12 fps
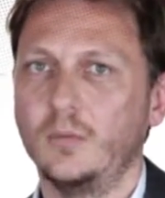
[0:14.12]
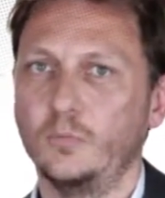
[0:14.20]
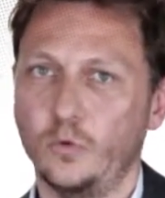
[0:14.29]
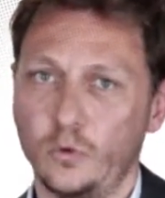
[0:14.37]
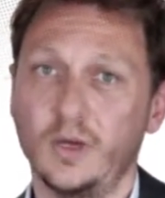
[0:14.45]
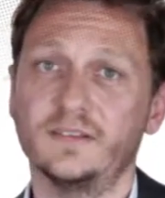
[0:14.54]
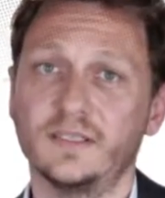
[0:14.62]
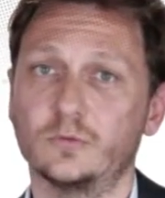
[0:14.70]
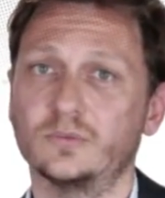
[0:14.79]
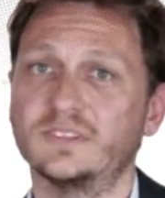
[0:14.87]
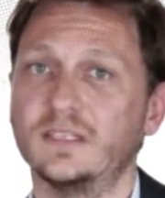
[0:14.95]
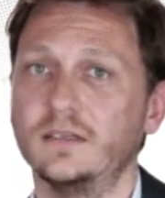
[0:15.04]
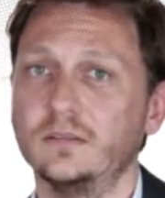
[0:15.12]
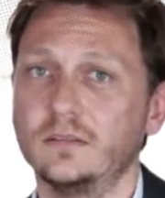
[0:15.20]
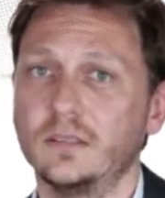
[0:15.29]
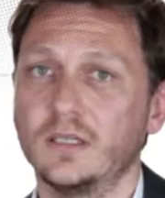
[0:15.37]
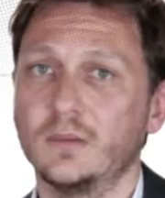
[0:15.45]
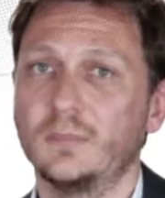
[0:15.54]
Pourquoi un tel constat
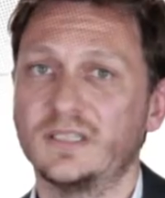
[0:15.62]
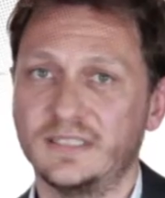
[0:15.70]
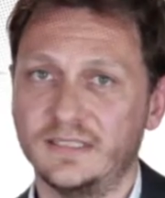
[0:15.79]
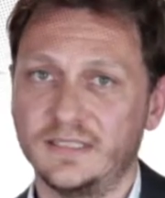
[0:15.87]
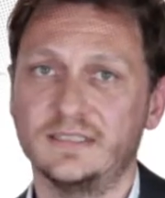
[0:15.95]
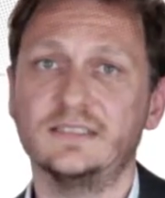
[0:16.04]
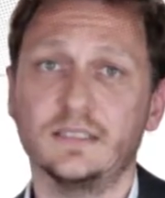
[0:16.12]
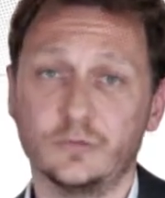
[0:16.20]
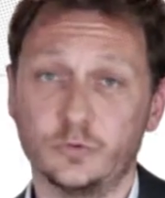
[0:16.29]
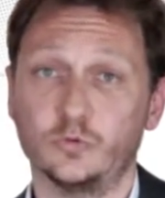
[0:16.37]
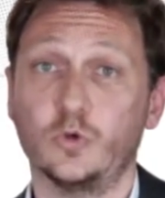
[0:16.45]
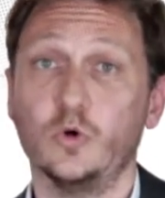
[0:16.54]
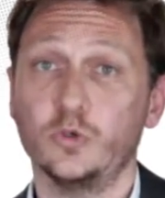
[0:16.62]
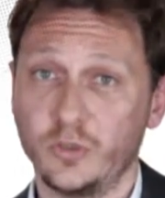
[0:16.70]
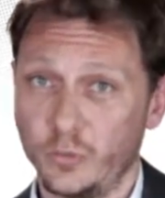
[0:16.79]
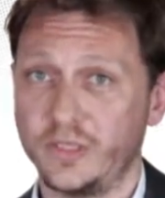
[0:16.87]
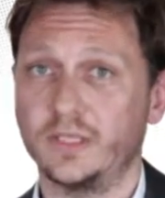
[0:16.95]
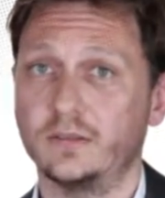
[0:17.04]
Parce qu'il n'existe à ce jour aucun
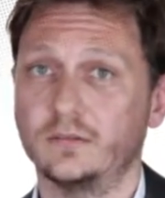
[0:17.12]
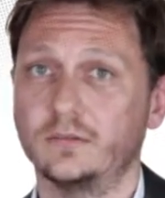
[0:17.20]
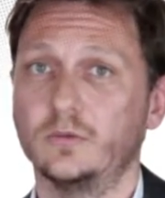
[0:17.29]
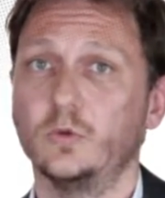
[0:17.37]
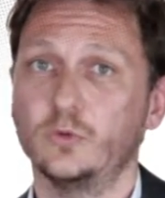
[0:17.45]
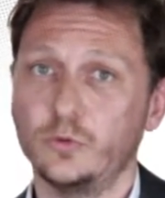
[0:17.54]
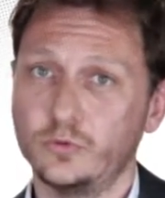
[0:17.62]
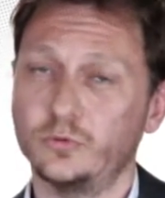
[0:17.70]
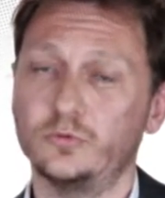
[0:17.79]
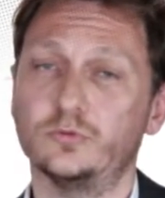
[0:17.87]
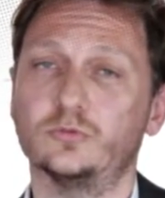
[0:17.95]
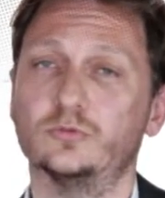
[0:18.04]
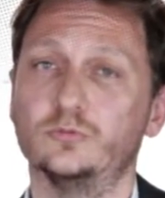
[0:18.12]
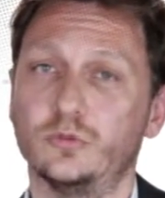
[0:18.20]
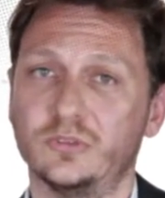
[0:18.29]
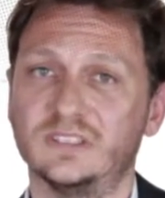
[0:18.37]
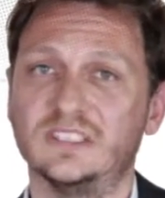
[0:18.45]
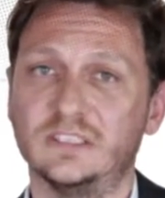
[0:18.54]
moyen, aucune solution
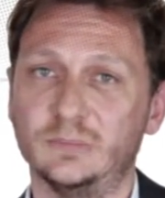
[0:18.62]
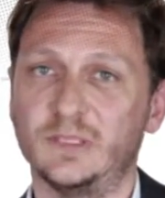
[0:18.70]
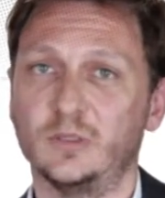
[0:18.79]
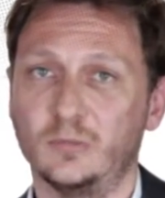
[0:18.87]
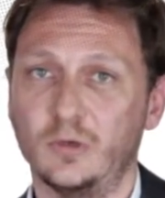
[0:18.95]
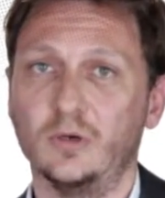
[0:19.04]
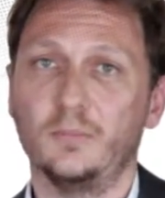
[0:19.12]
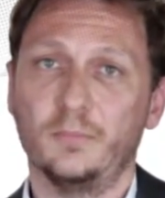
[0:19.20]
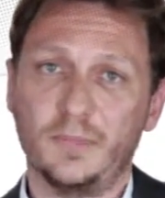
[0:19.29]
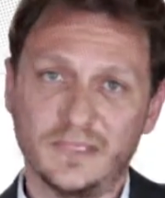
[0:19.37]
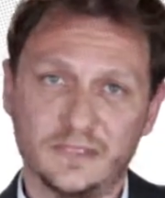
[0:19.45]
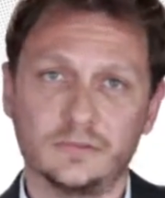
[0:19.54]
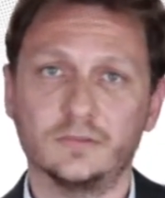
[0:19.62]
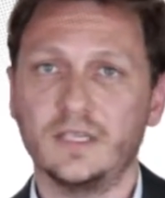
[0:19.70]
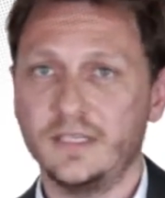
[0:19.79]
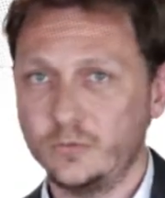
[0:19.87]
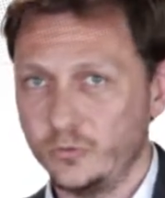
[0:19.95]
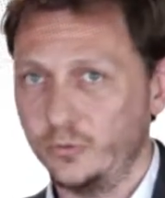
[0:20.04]
pour anticiper comment patients
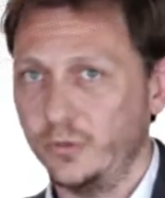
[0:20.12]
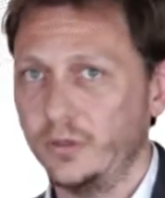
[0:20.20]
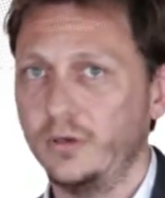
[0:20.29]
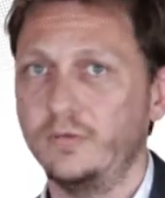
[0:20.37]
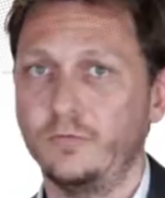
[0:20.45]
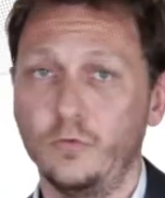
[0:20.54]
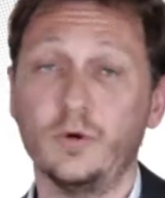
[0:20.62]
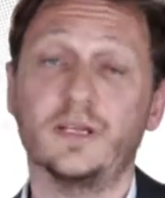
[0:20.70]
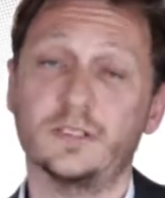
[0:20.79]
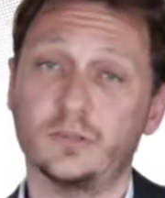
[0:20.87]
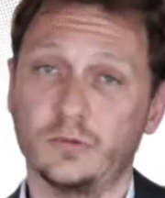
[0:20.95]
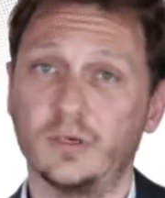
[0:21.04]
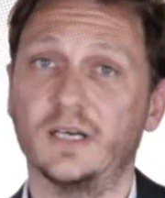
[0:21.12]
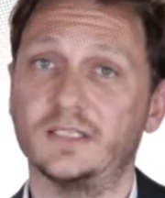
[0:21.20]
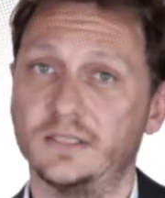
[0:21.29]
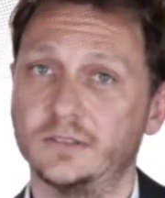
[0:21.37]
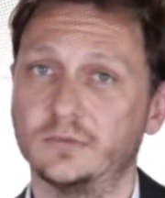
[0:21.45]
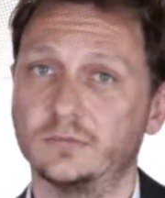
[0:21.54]
et tumeurs vont réagir aux
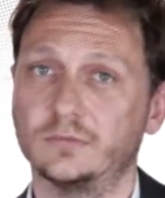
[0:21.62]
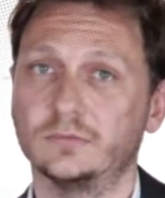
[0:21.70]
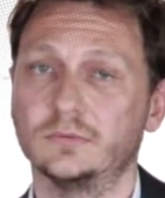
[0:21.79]
radiations.